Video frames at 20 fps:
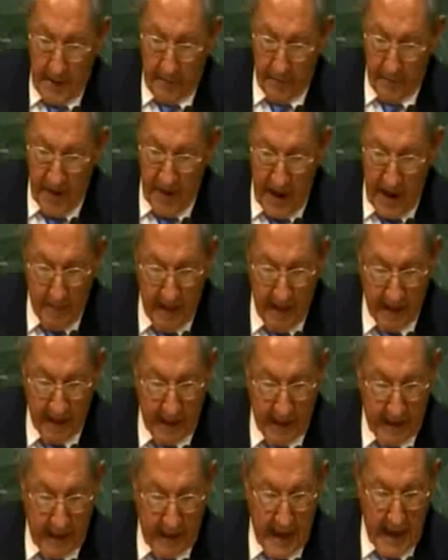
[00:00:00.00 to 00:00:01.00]
de
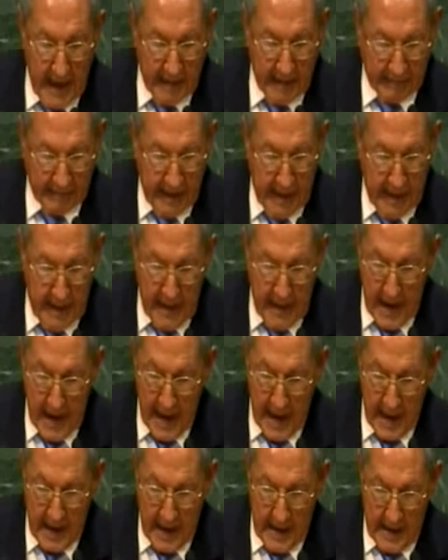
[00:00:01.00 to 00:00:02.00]
América
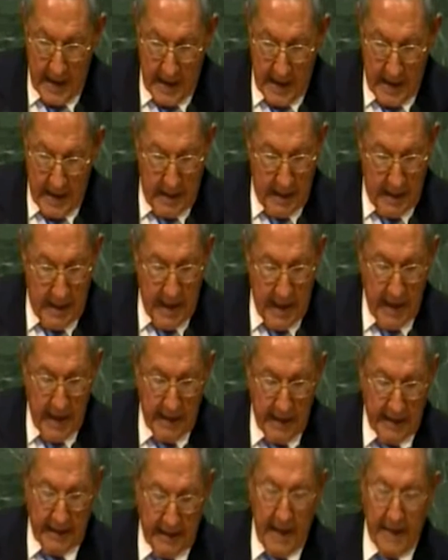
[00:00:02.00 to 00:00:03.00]
Latina y
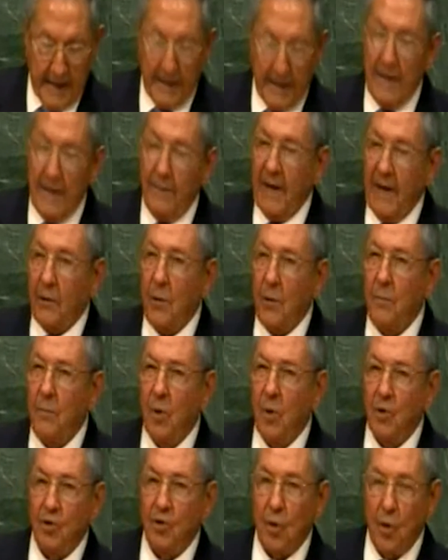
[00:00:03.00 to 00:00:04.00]
el Caribe
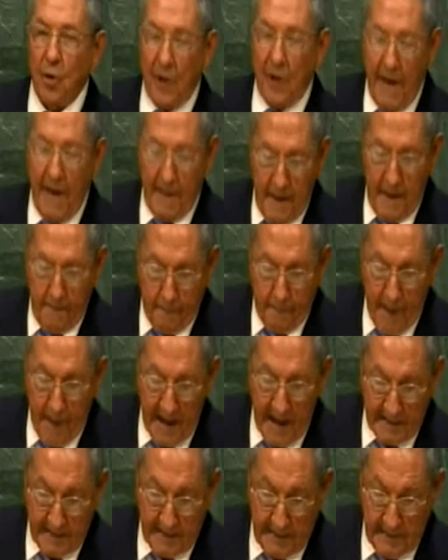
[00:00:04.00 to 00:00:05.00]
como zona de
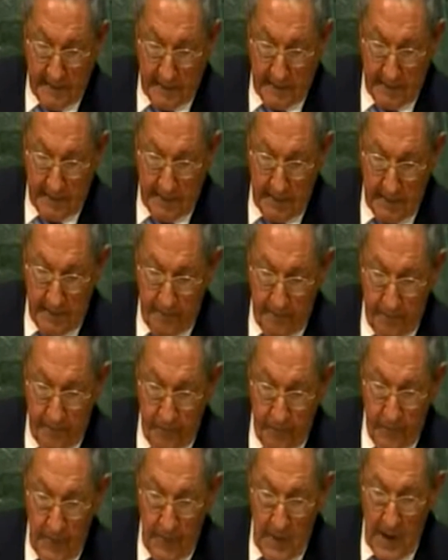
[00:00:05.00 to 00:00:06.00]
paz.
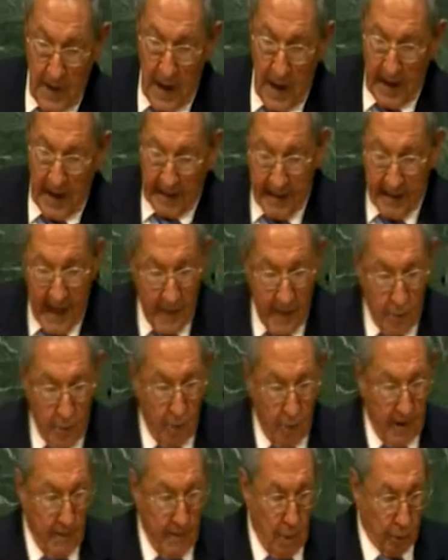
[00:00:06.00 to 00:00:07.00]
Ha quedado
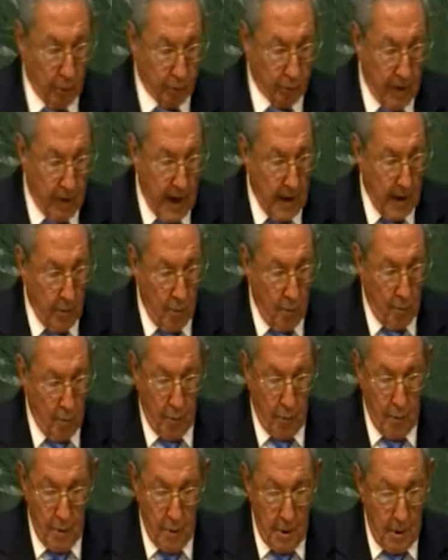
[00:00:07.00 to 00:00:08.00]
demostrado
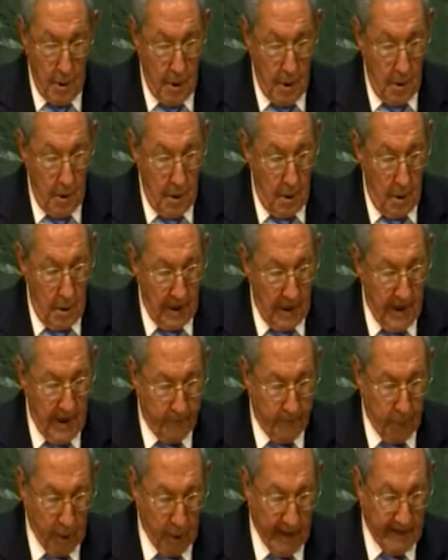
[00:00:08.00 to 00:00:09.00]
que
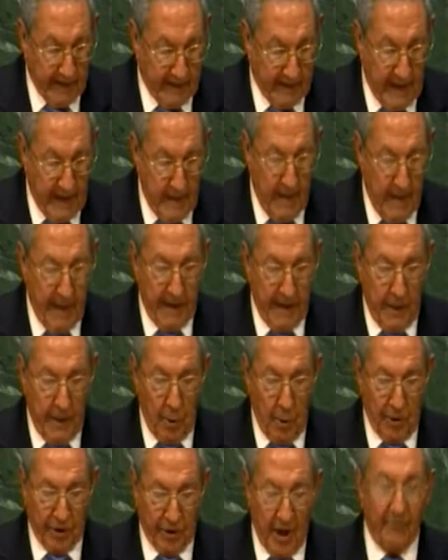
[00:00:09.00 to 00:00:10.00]
por encima de
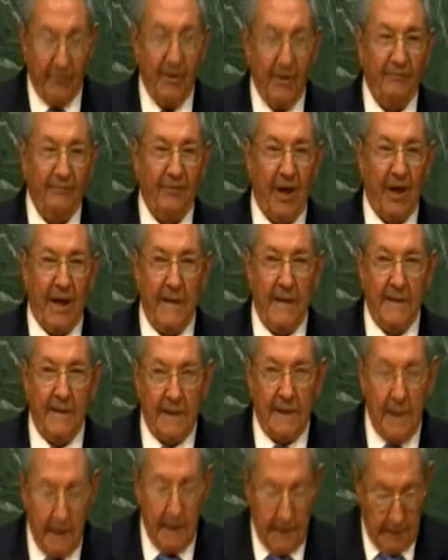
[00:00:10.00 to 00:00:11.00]
nuestras
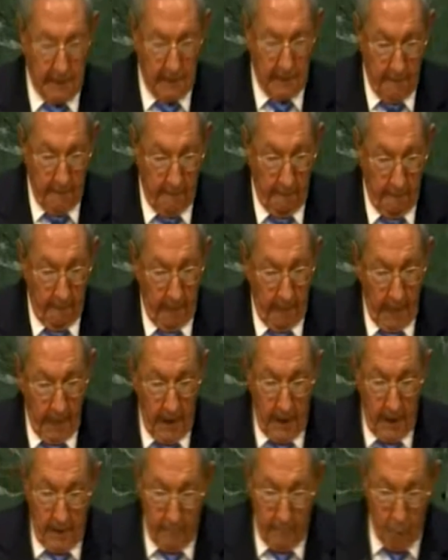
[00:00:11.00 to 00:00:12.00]
diferencias
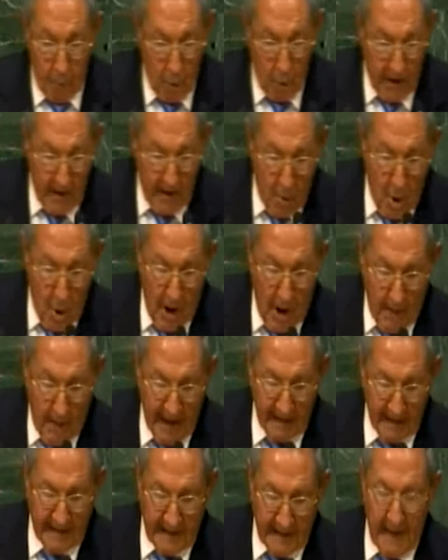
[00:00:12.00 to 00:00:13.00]
podemos
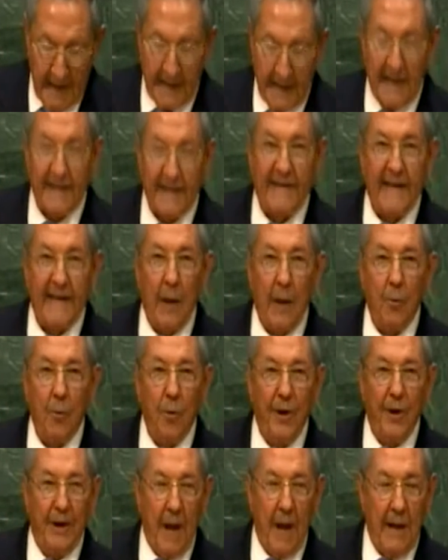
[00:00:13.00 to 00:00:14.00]
avanzar hacia
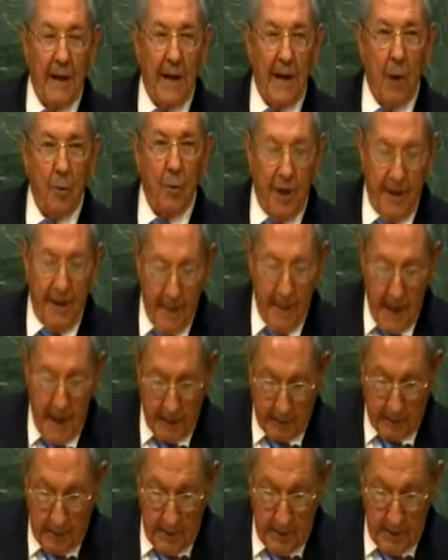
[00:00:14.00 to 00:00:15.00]
la unidad